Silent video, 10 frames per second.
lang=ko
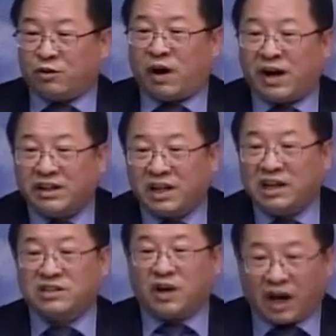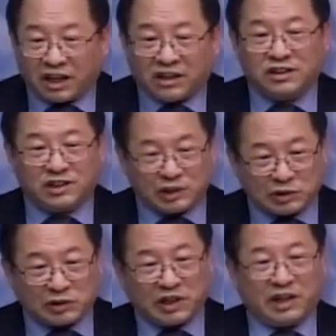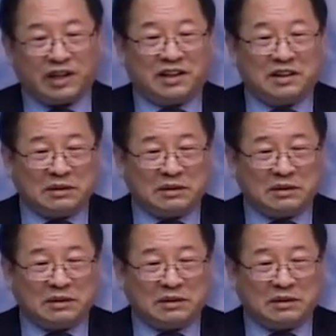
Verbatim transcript: 광야에서 아이를 키우는 게